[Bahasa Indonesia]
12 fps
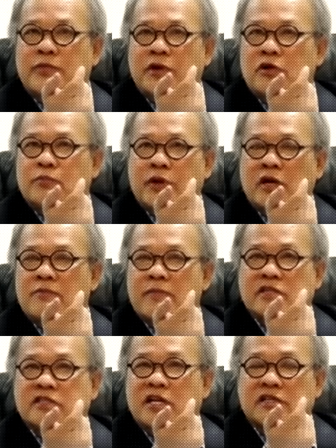
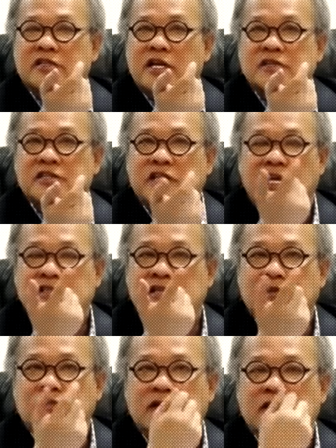berkembang secara drastis. Salah
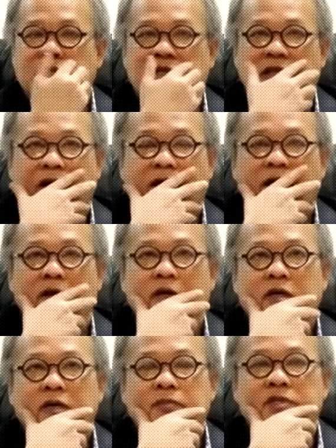satunya tentang
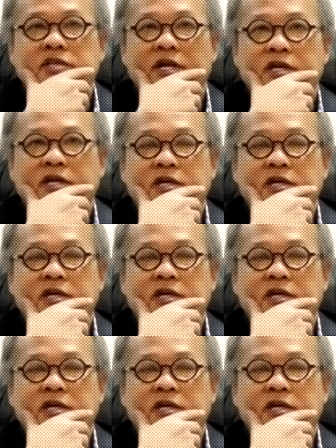misalnya